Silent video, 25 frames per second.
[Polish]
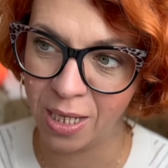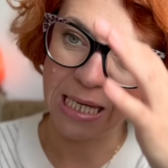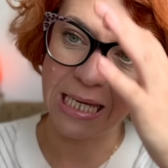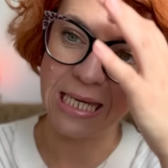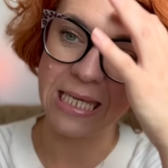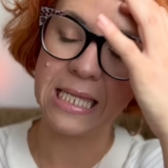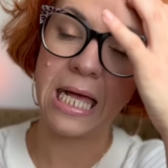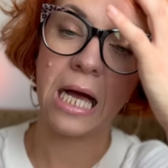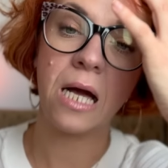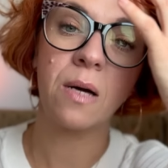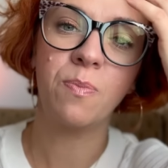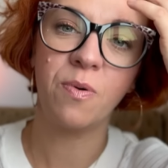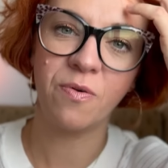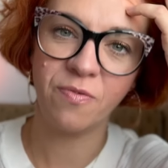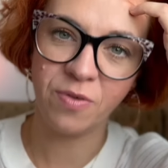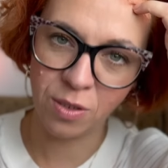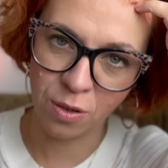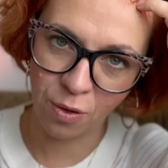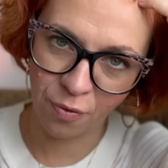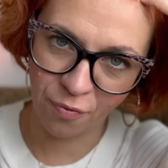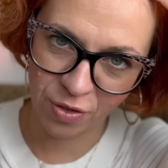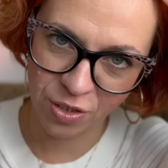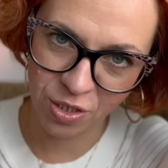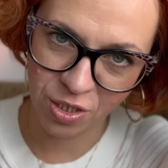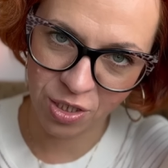I tak
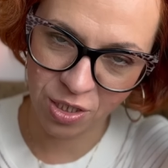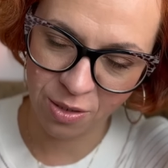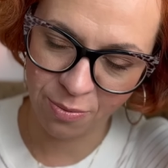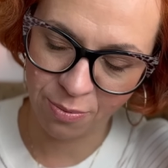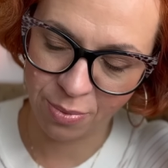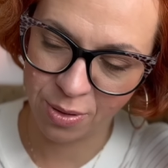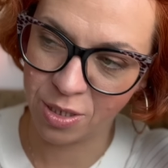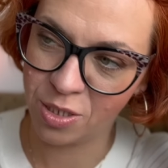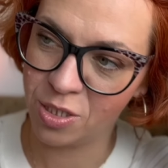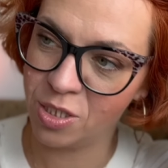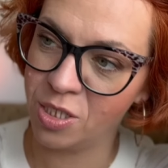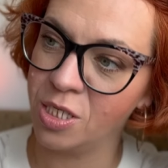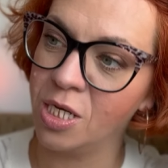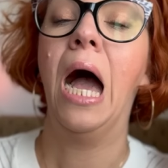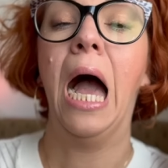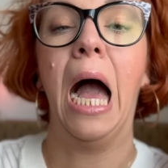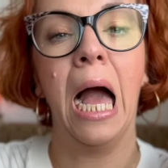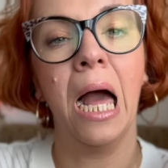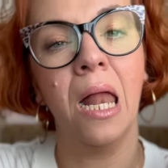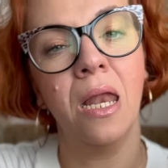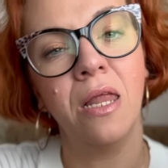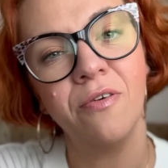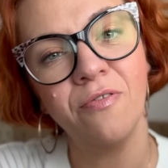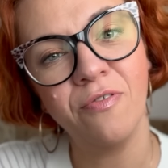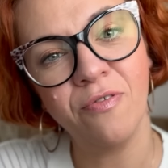powinno właśnie być.
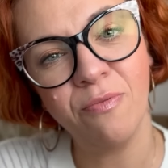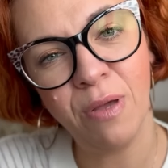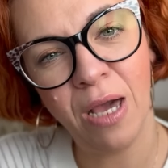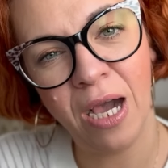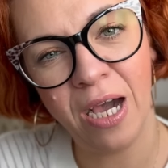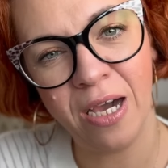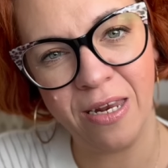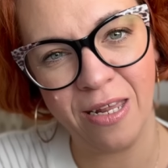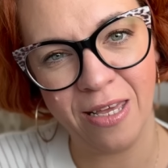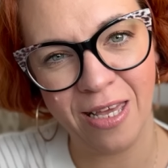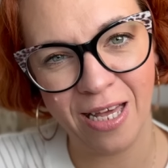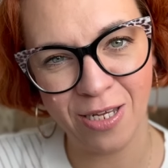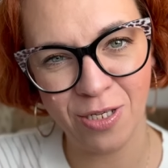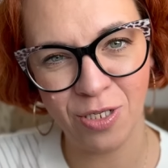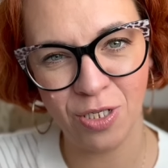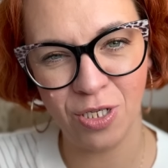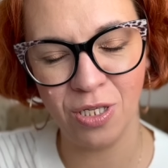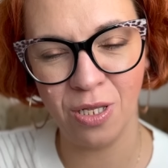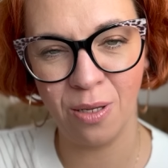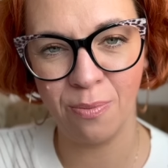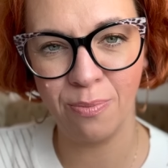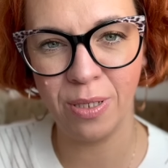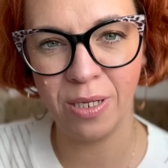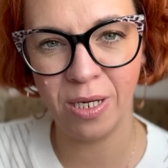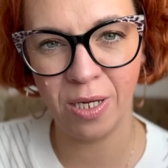Ale w miarę jak się
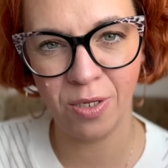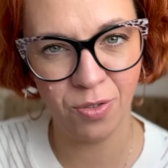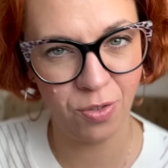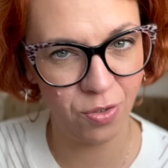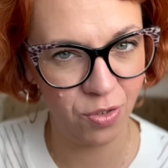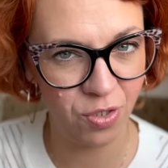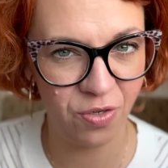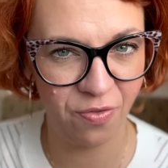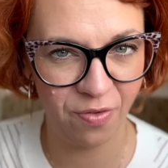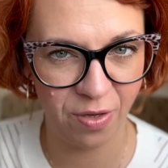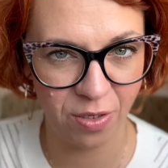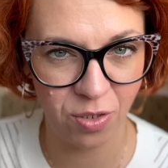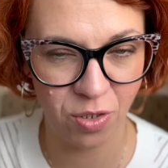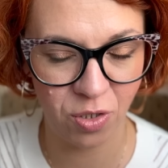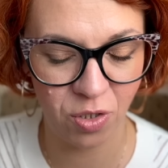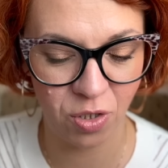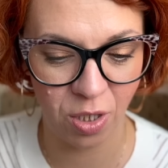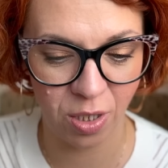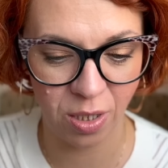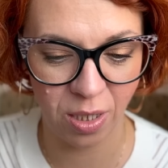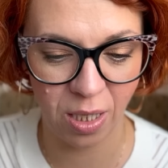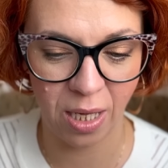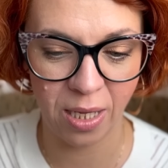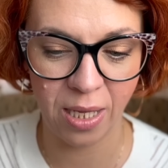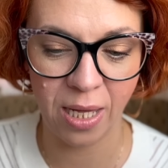nabiera
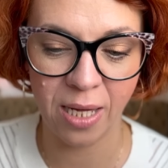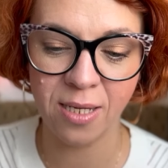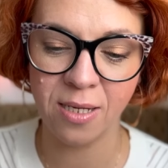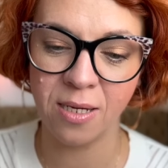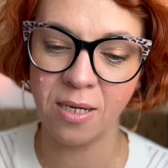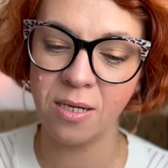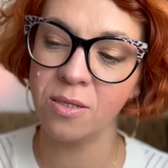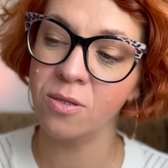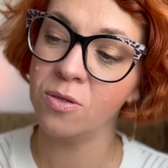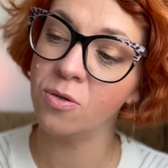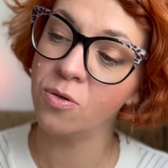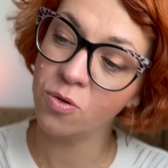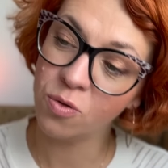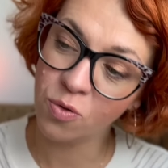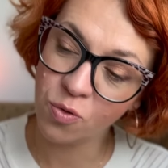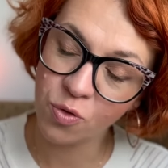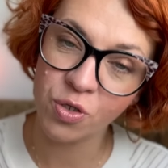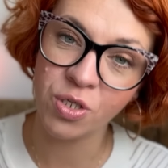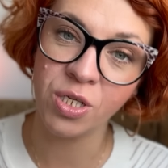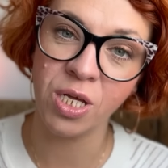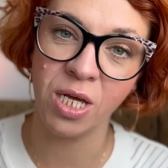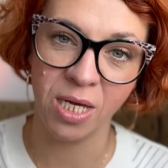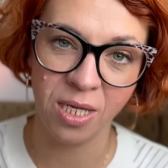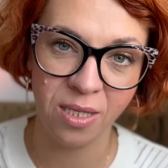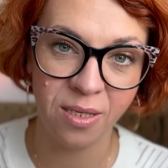doświadczenia, jak no
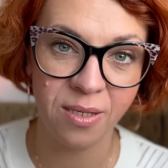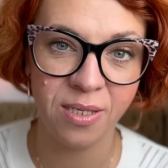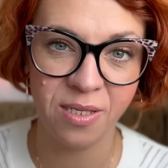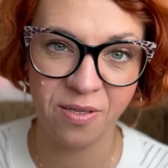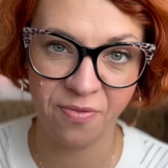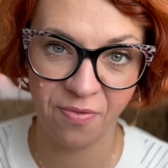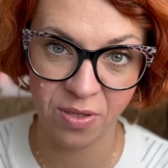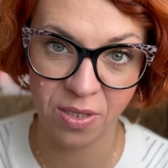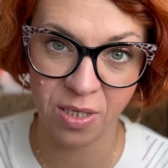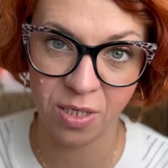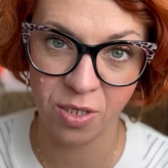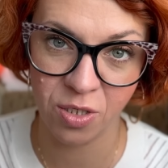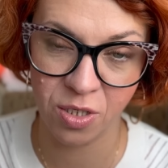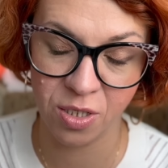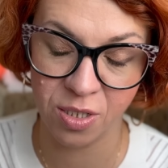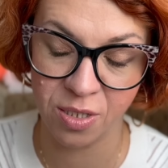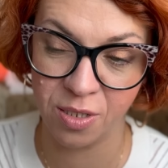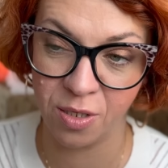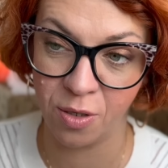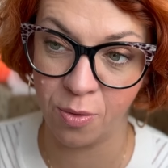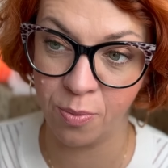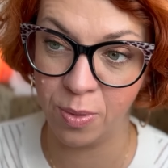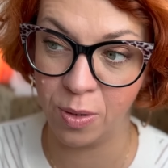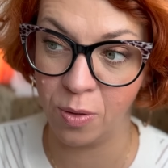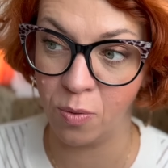już nie jeden sweter się
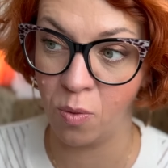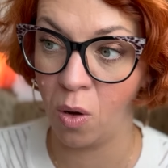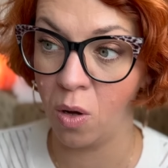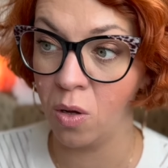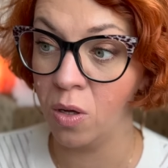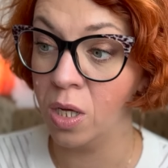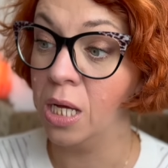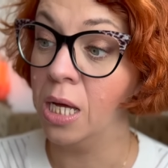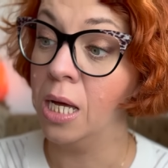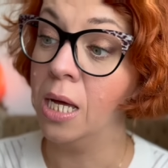zrobiło.